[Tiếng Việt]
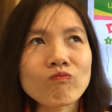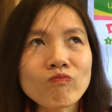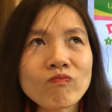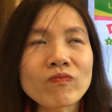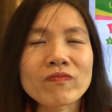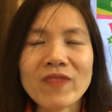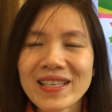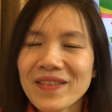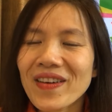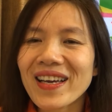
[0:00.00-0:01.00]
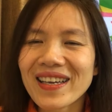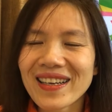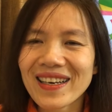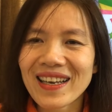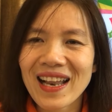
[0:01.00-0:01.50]
um, và như vậy
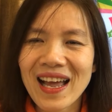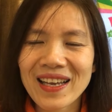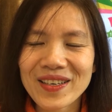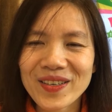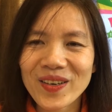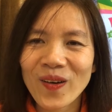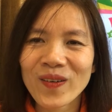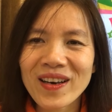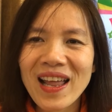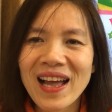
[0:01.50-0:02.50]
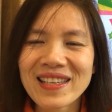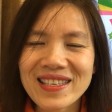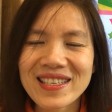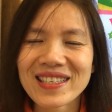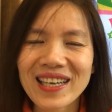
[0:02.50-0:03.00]
là đó là
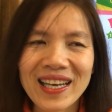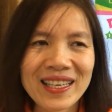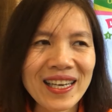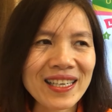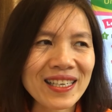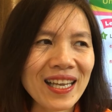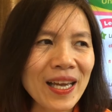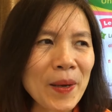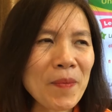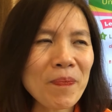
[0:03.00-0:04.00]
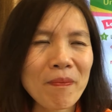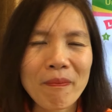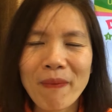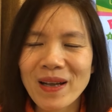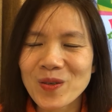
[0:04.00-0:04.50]
những cái ngày lễ
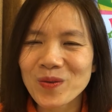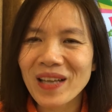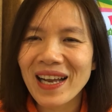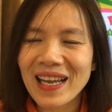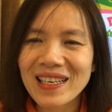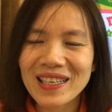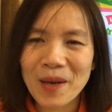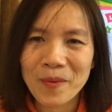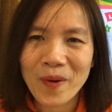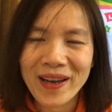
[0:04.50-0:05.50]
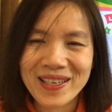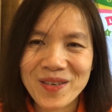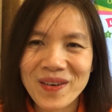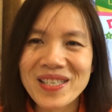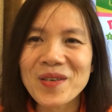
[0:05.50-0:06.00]
mà chúng ta đã được làm quen ở
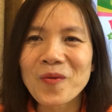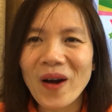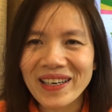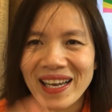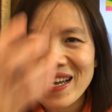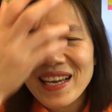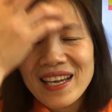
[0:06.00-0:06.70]
trong lesson 1 đấy.